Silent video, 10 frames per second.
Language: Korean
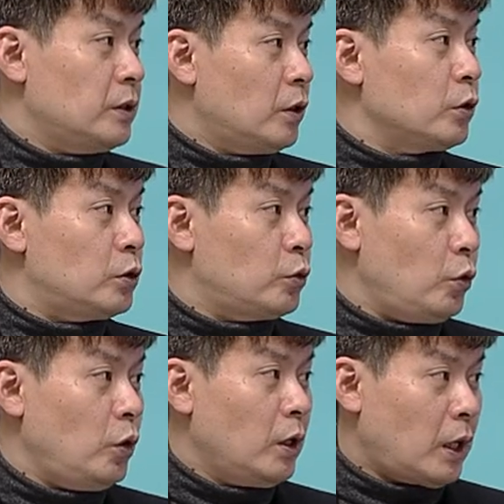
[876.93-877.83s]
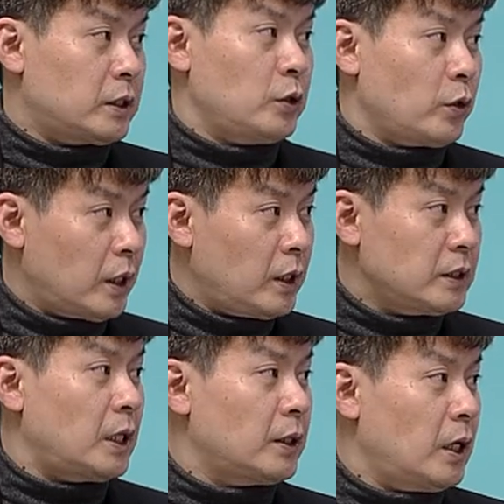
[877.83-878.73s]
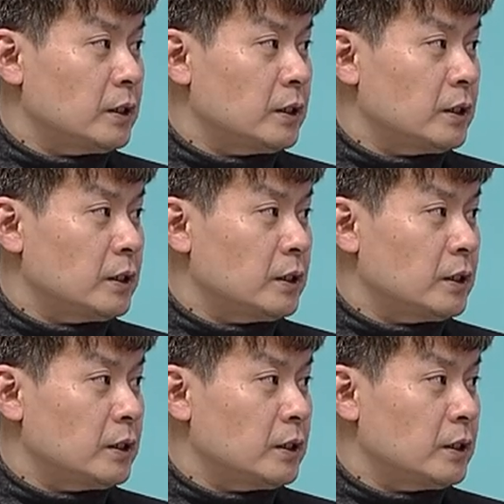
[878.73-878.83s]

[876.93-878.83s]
이런 것들도 같이 역할을 하지 않나